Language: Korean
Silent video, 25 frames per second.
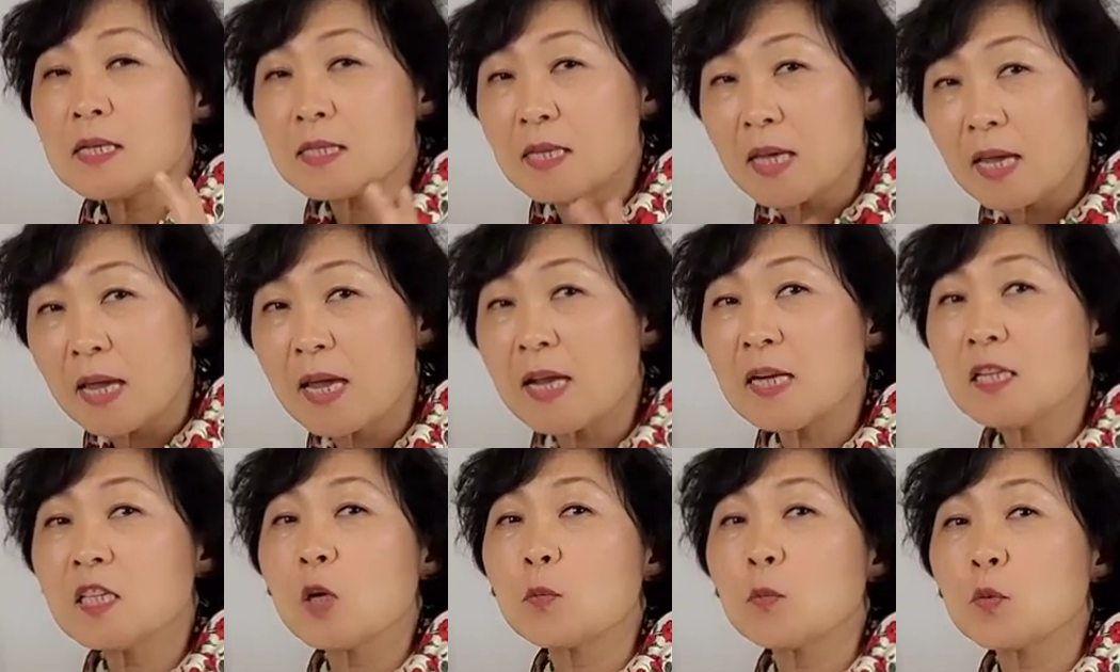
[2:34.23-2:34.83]

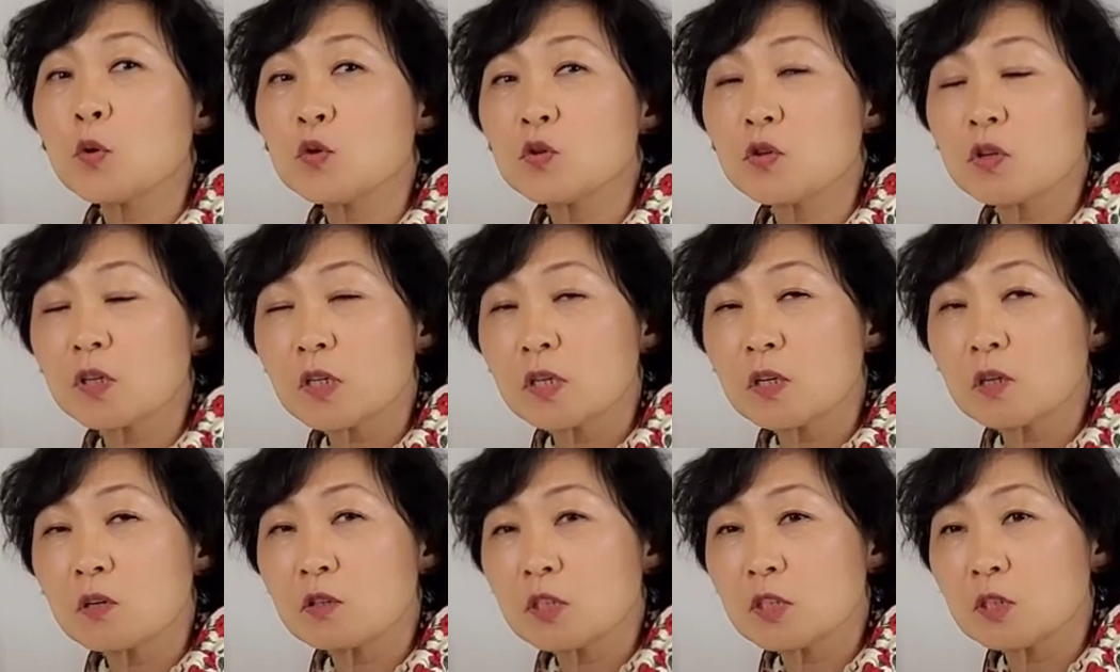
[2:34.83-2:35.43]
제일
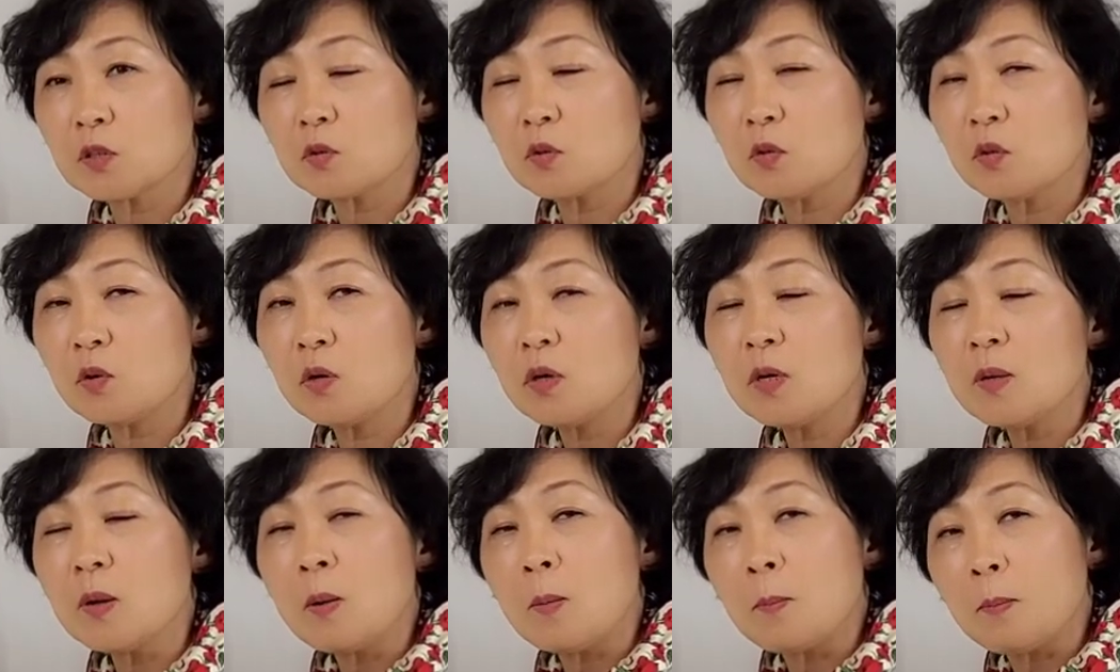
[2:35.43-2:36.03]
대표적인
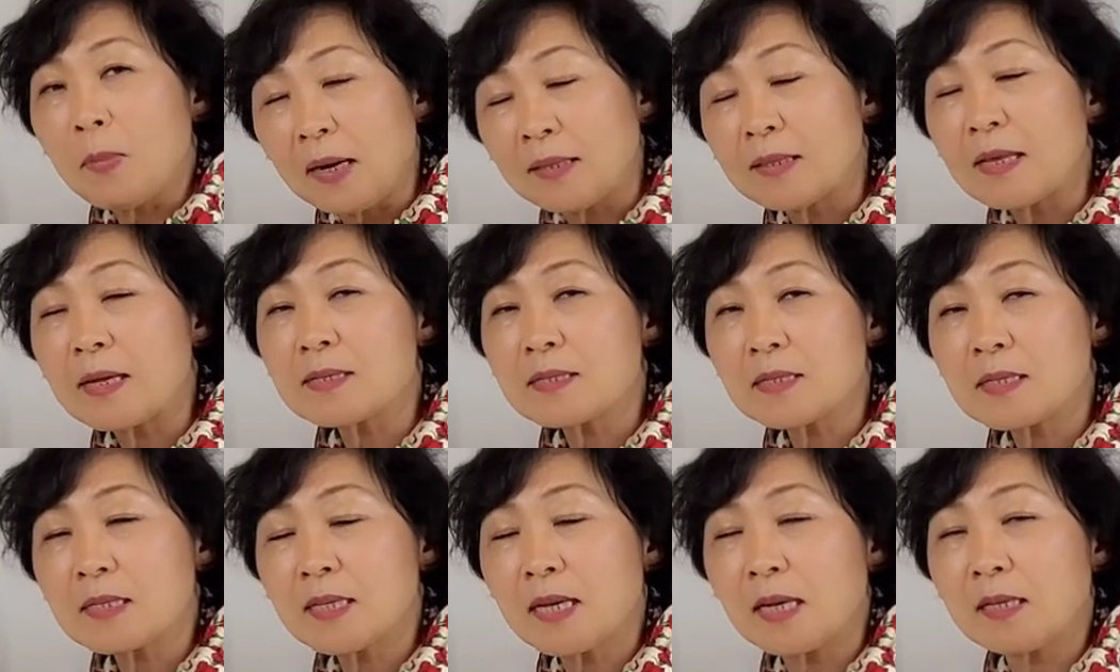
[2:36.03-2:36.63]
것이고
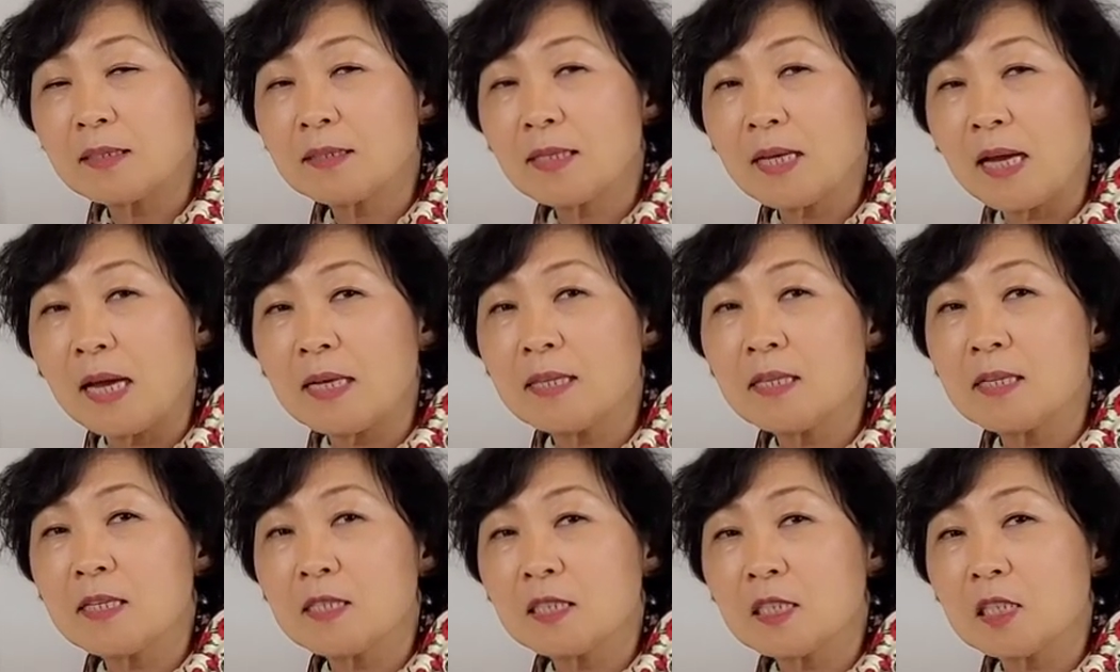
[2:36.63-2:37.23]
받아쓰기 할 때
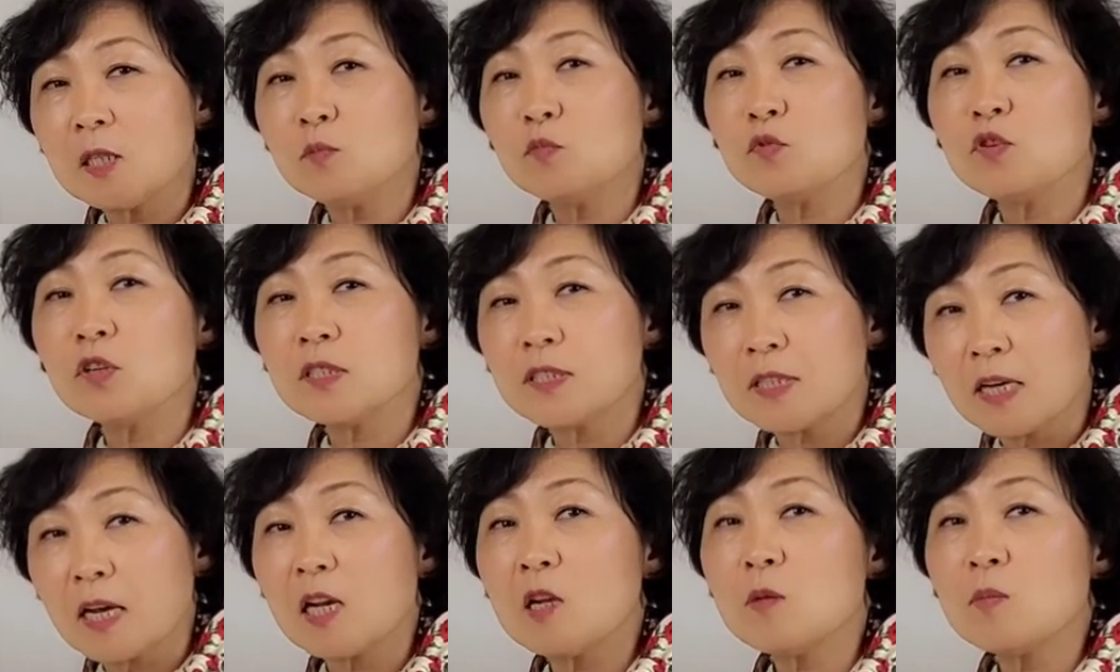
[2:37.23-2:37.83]
아이들이
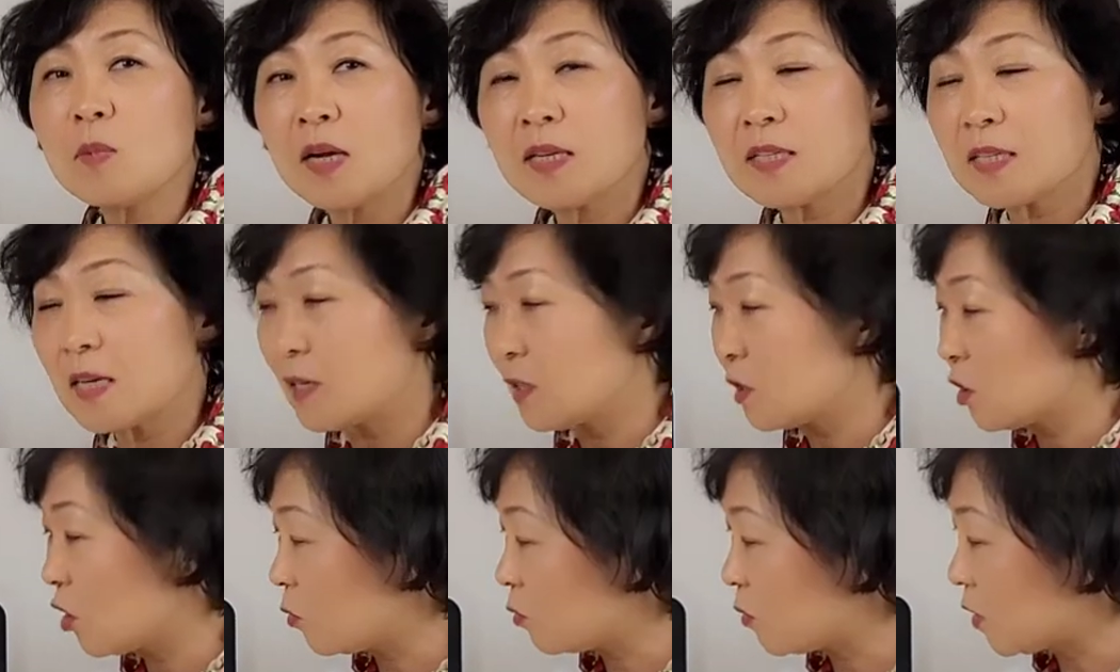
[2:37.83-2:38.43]
질문을 제일 많이
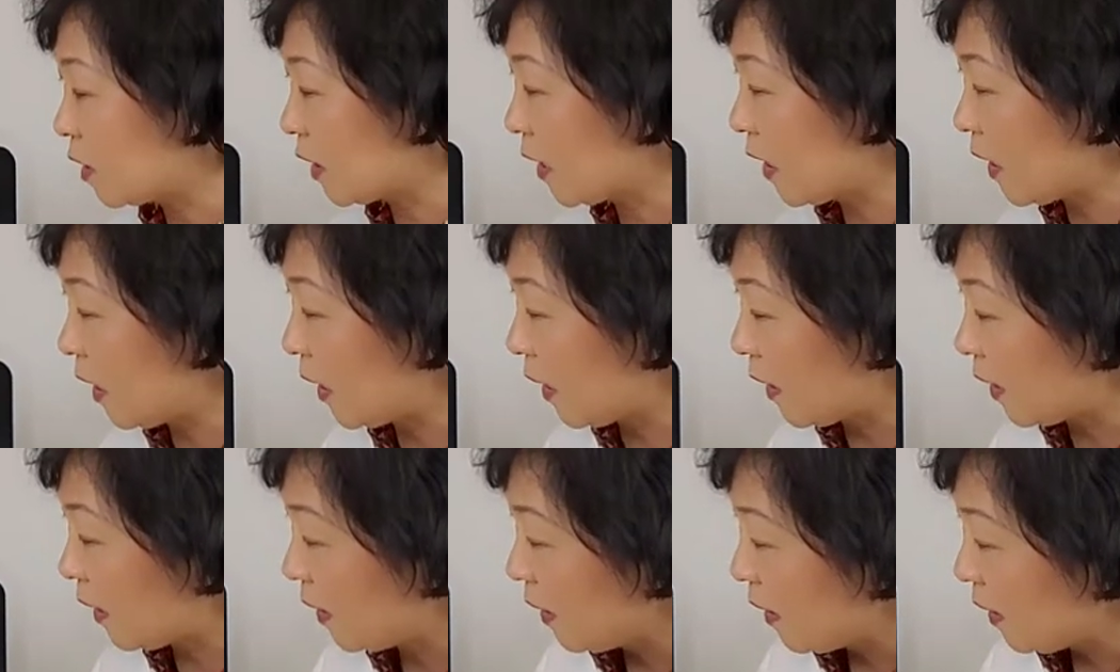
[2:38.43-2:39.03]
하는
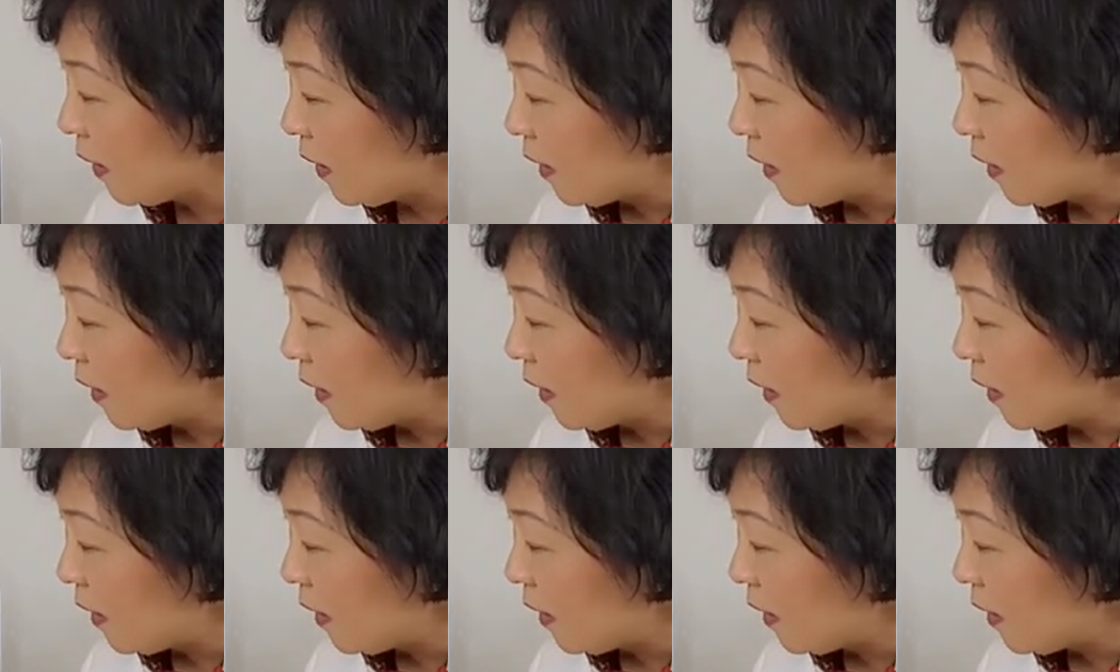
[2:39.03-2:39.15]
겁니다.